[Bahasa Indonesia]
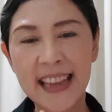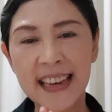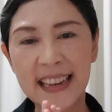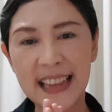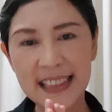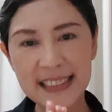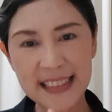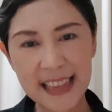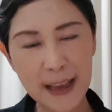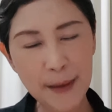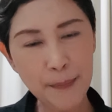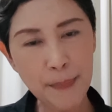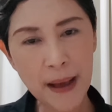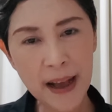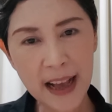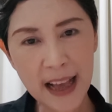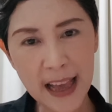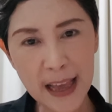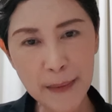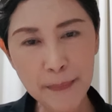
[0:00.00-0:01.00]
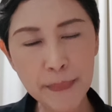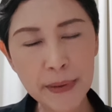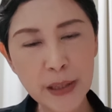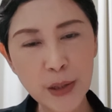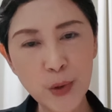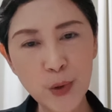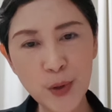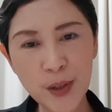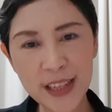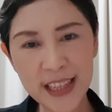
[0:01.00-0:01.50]
Nah, saya pakai per
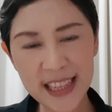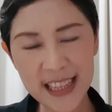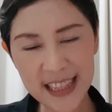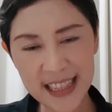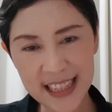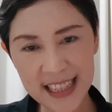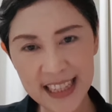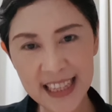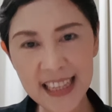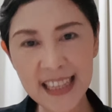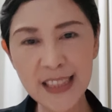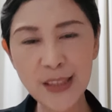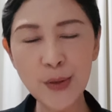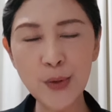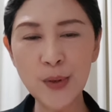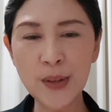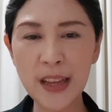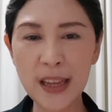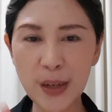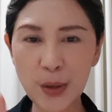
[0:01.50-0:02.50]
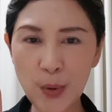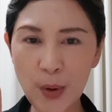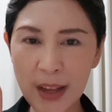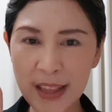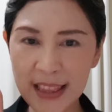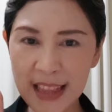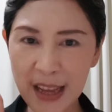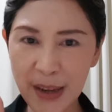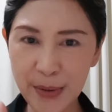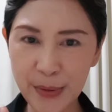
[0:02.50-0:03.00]
Juni ini sudah
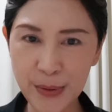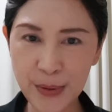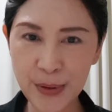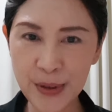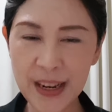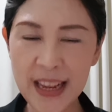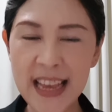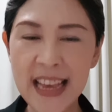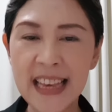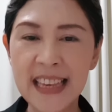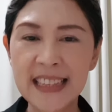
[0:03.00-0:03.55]
2 tahun.